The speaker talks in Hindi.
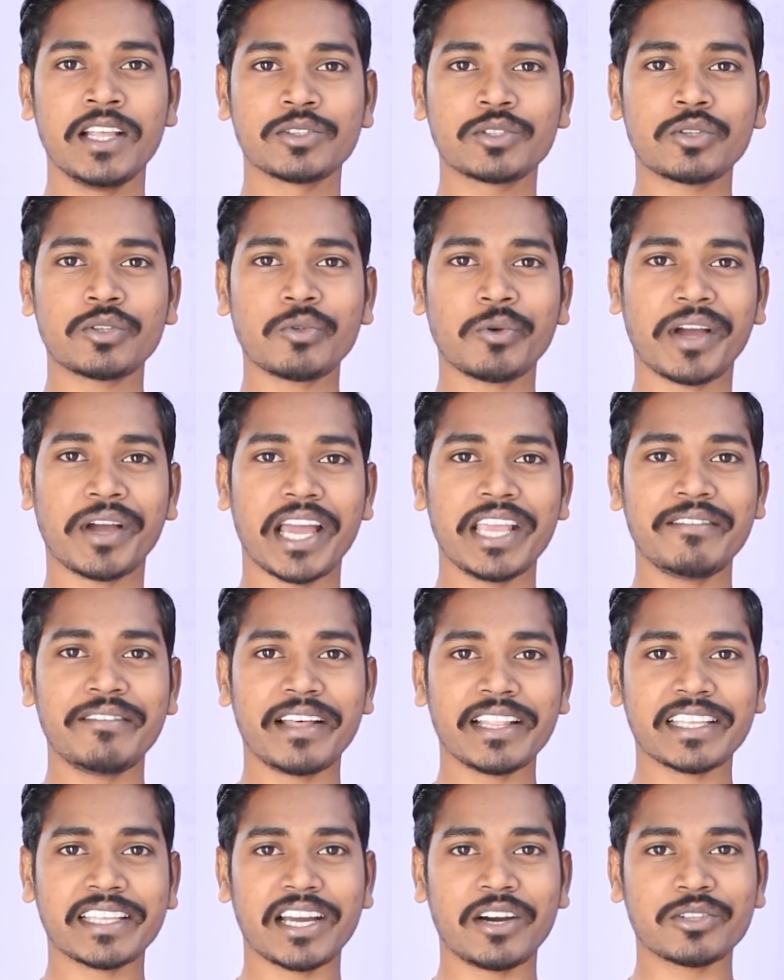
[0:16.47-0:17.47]
दोस्तों कई
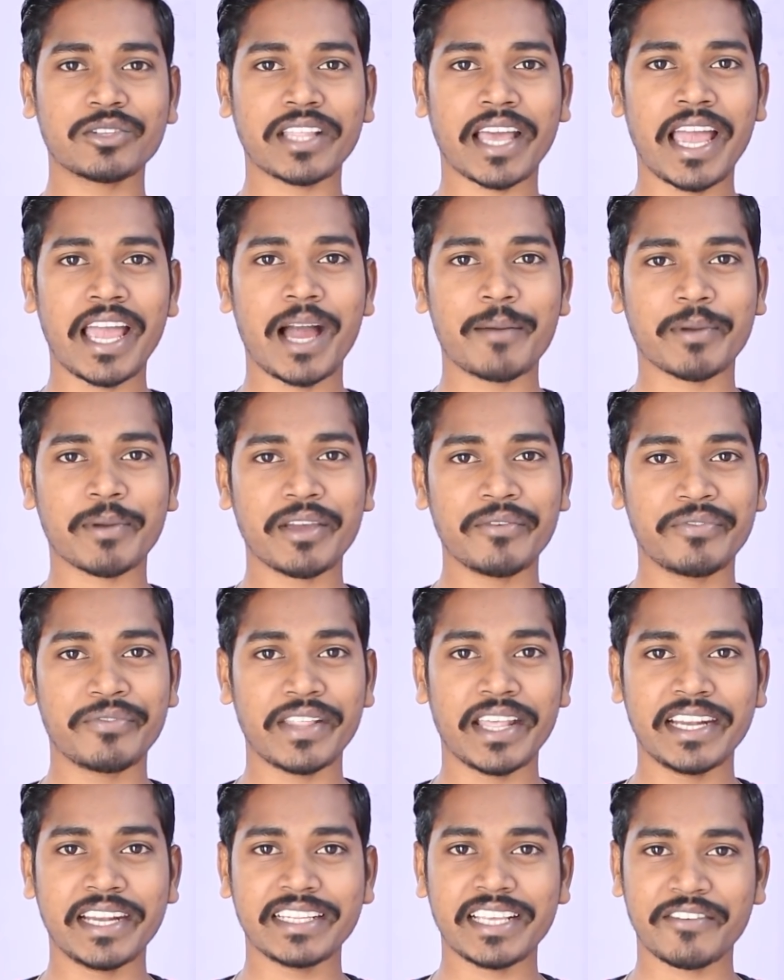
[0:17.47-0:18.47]
बार क्या होता है आपके
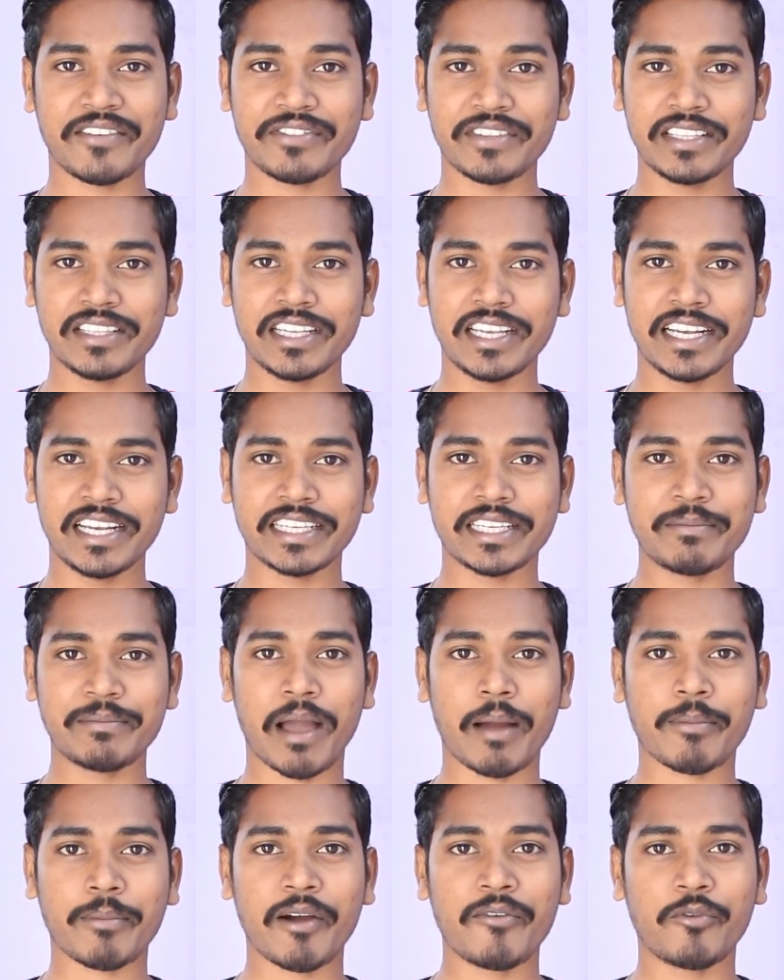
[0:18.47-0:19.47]
फ्रेंड या फिर रिलेटिव
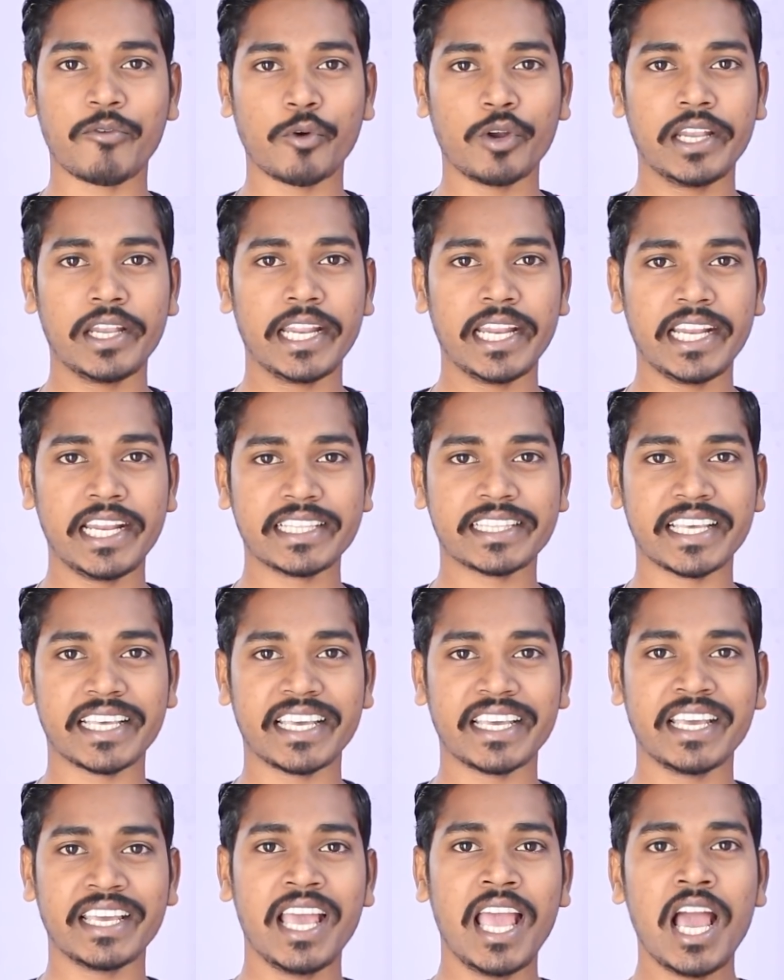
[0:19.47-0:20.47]
आपका फ़ोन ले लेते
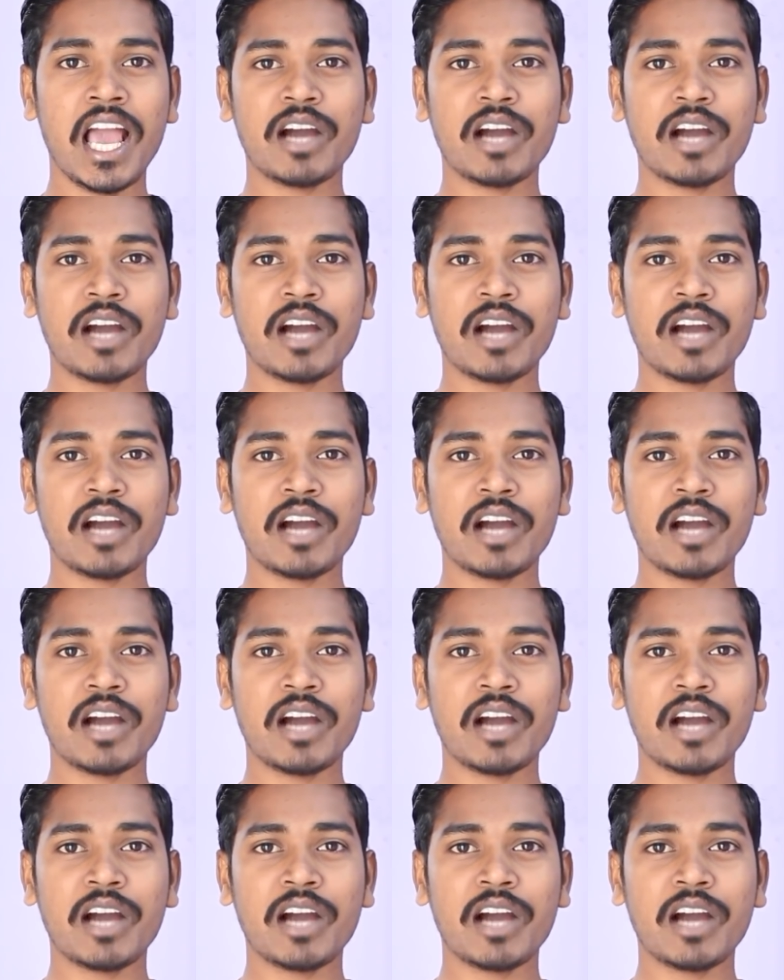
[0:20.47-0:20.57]
हैं